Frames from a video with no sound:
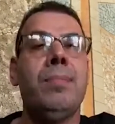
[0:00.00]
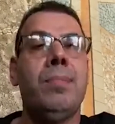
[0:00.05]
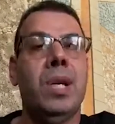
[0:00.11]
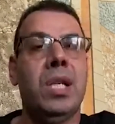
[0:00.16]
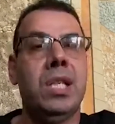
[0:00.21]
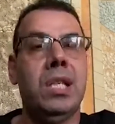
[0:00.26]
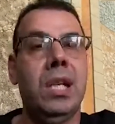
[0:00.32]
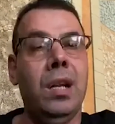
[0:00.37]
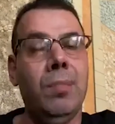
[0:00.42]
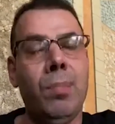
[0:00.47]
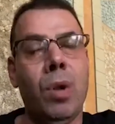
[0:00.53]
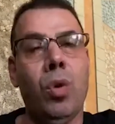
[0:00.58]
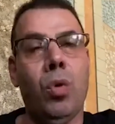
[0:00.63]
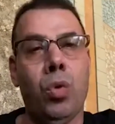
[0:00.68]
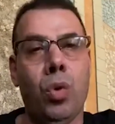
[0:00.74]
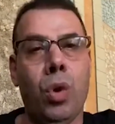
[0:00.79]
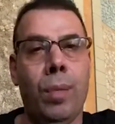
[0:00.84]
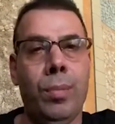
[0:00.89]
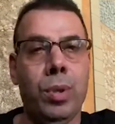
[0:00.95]
بس
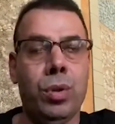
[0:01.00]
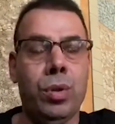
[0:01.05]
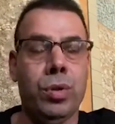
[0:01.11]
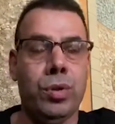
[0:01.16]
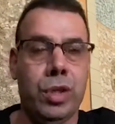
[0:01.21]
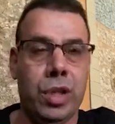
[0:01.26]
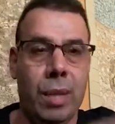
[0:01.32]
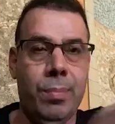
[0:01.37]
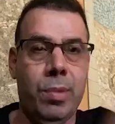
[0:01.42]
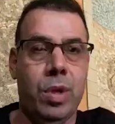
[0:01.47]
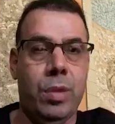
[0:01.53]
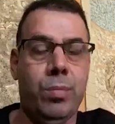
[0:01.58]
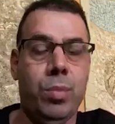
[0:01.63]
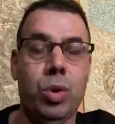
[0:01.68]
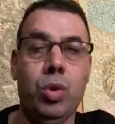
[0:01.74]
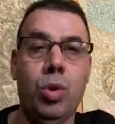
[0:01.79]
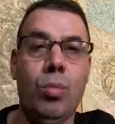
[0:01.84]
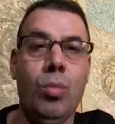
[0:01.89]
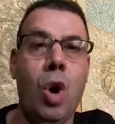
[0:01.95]
الموضوع بده صبر
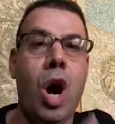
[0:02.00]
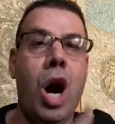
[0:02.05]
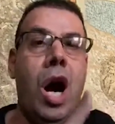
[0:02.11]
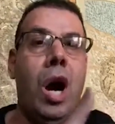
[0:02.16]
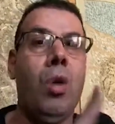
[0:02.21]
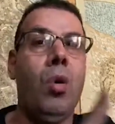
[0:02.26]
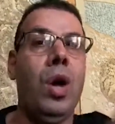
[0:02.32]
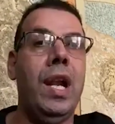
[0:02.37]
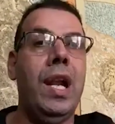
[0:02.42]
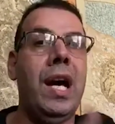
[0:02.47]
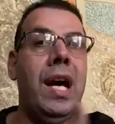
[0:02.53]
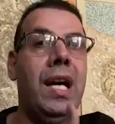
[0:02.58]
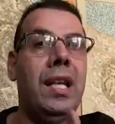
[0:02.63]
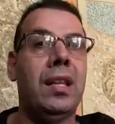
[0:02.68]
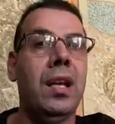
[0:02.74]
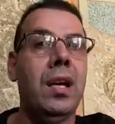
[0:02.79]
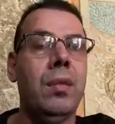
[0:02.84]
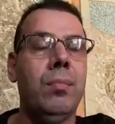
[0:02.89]
بده محاولات